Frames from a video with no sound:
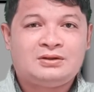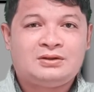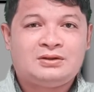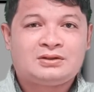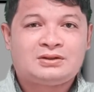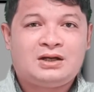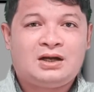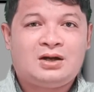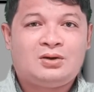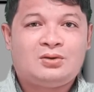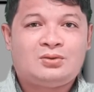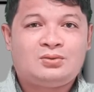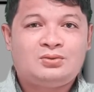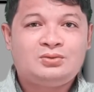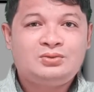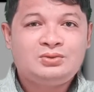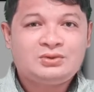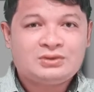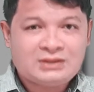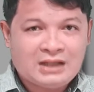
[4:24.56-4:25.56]
nga
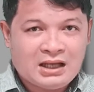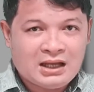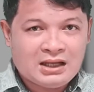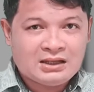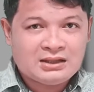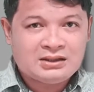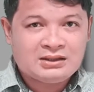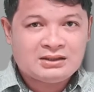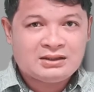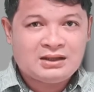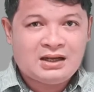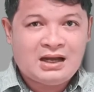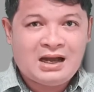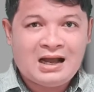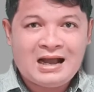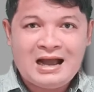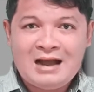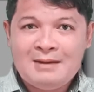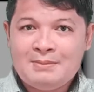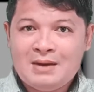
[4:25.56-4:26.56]
unta
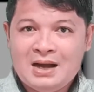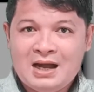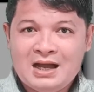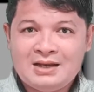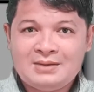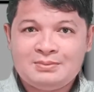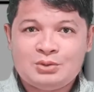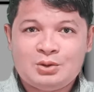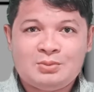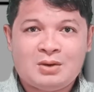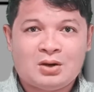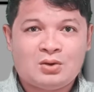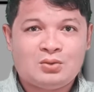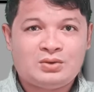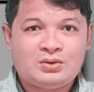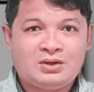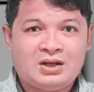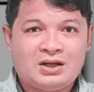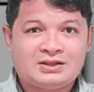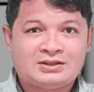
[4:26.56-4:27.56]
ang amahan mo'y
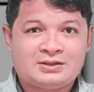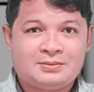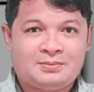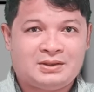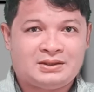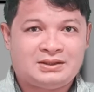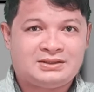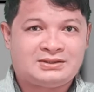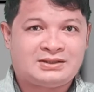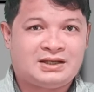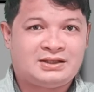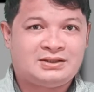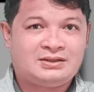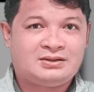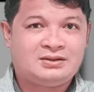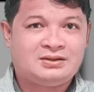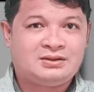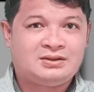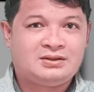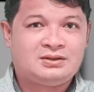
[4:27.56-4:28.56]
maguna sa pag-decide.
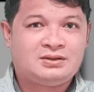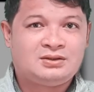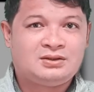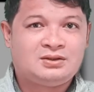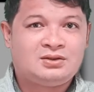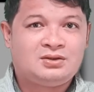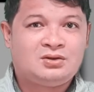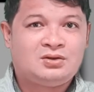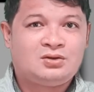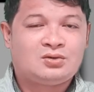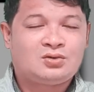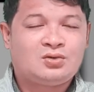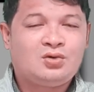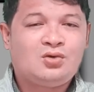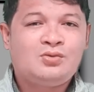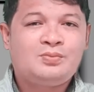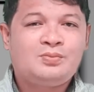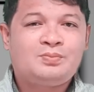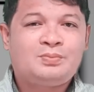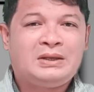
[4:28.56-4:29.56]

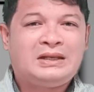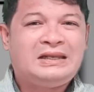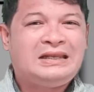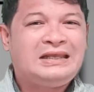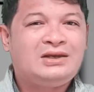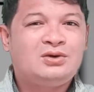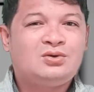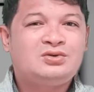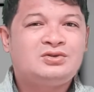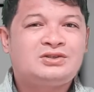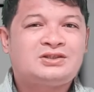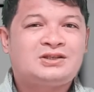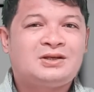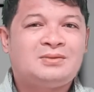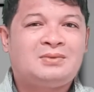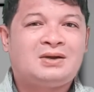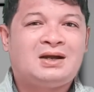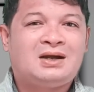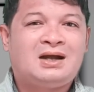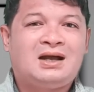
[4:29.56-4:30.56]
Kung pilion sa
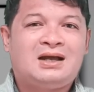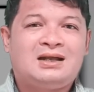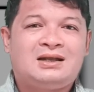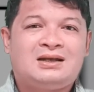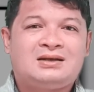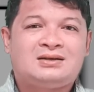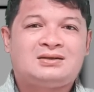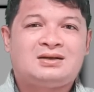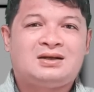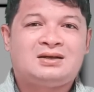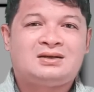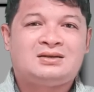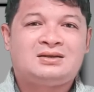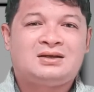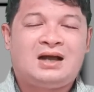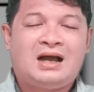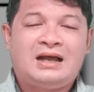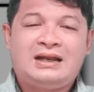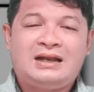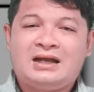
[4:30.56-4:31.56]
mga
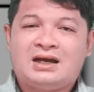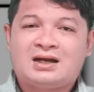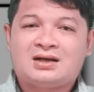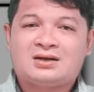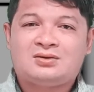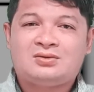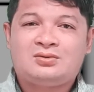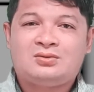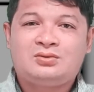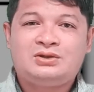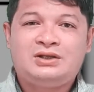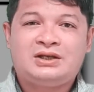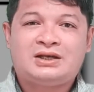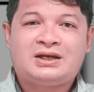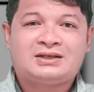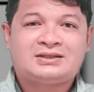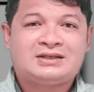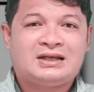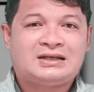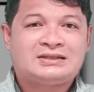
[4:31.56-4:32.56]
anak o di
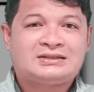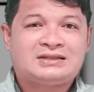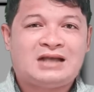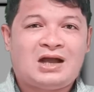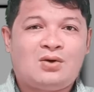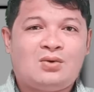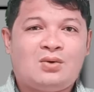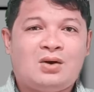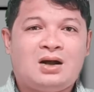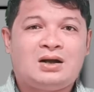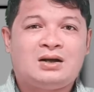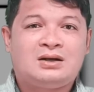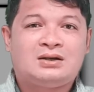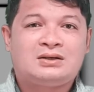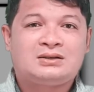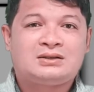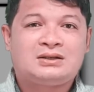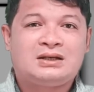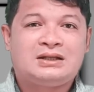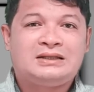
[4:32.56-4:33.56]
ka sa asawa
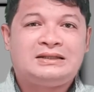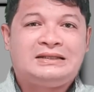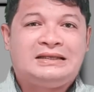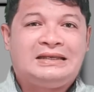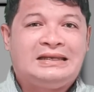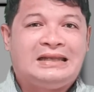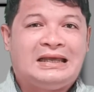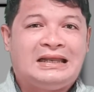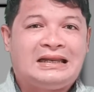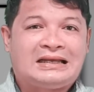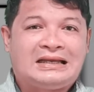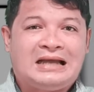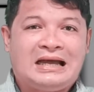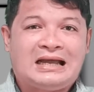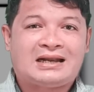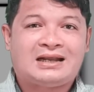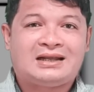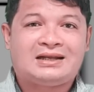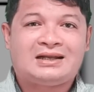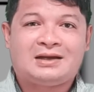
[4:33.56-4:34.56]
nga dili
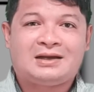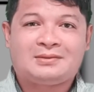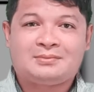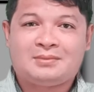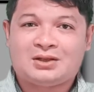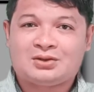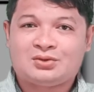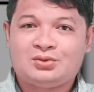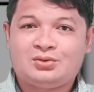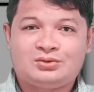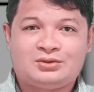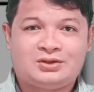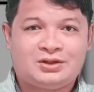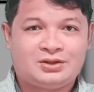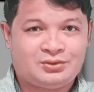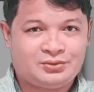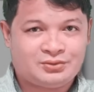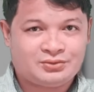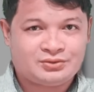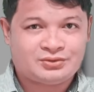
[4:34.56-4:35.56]
alagaran ang matuod ka
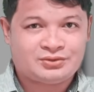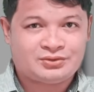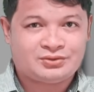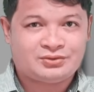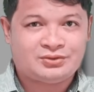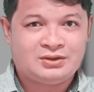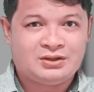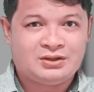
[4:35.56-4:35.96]
Dios.